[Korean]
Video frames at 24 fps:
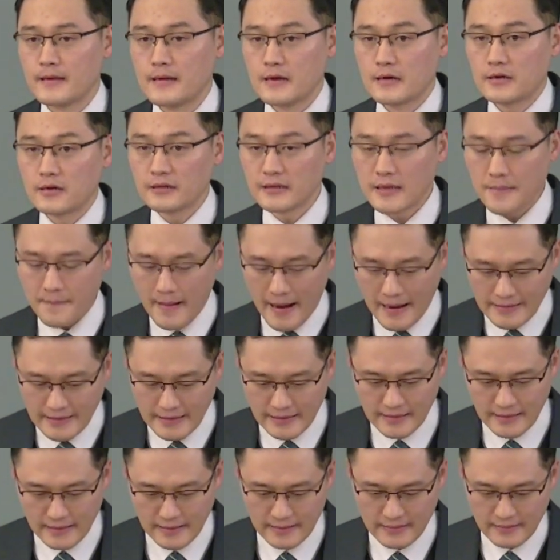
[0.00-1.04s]
그런데
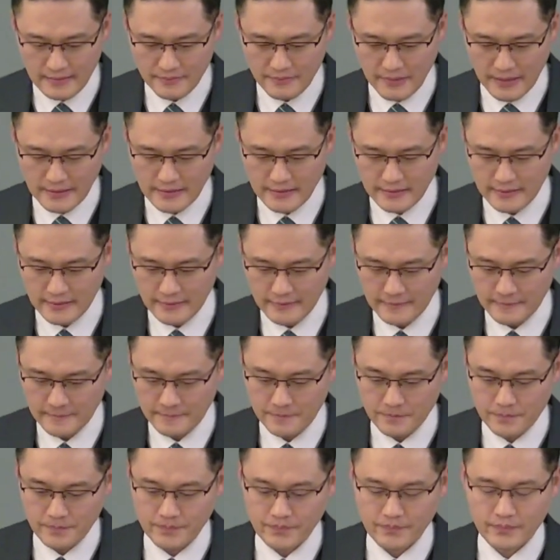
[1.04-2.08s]
만약에 만약에
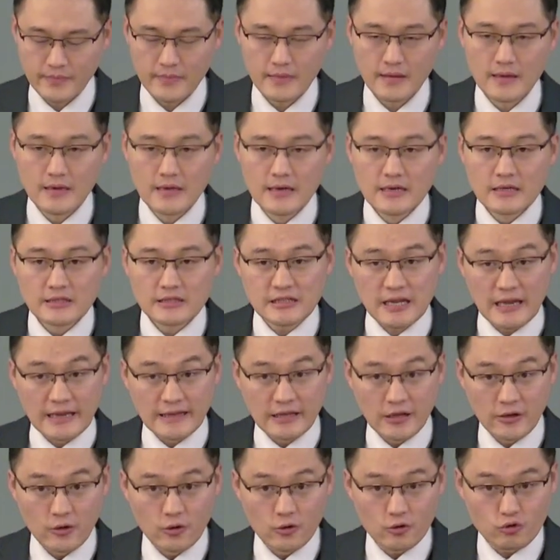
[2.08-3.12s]

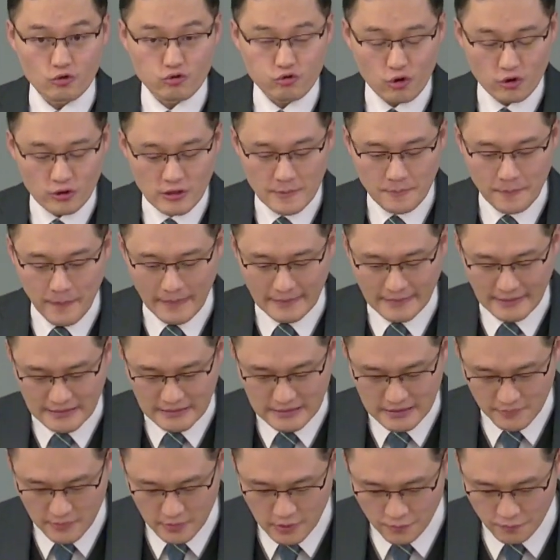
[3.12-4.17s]
제대로 구원을
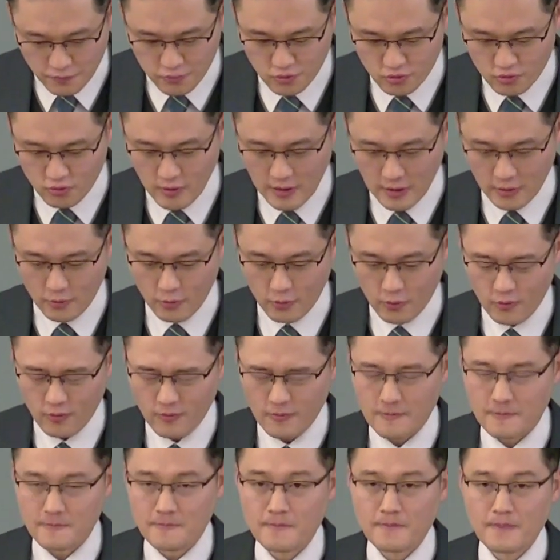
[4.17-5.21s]
받았음에도 불구하고
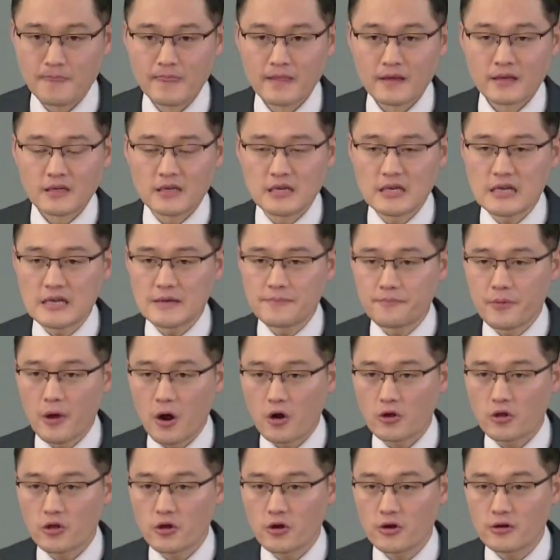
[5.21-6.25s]
이
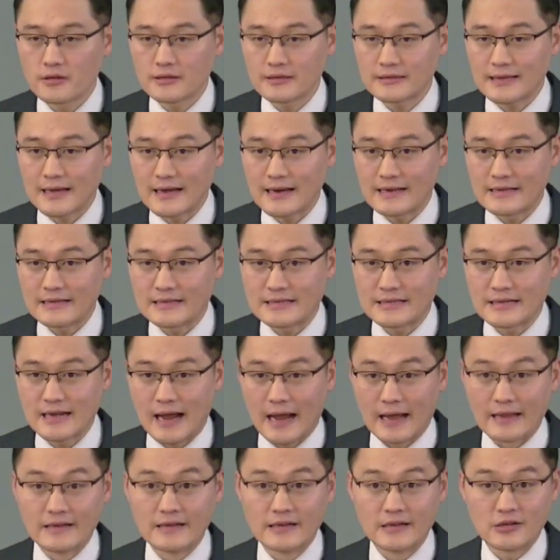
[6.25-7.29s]
명령을 따르지
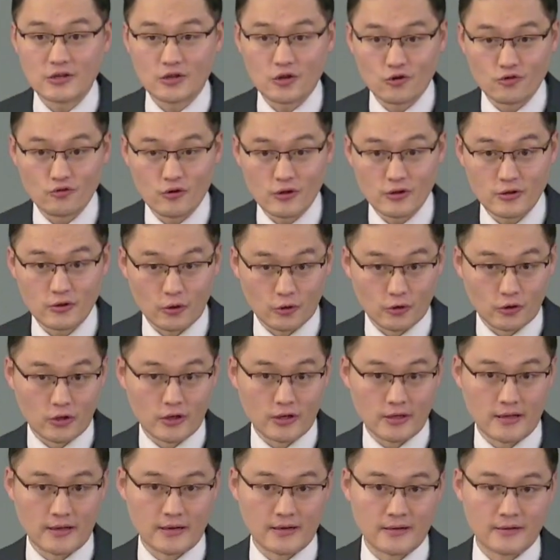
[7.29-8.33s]
않을 경우에는 어떻게
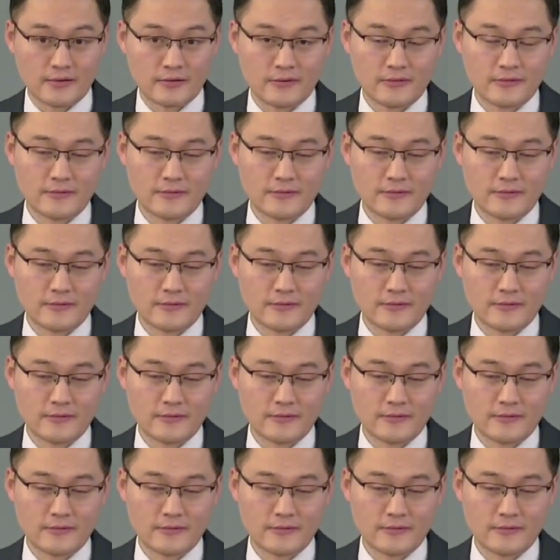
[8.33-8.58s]
될까요?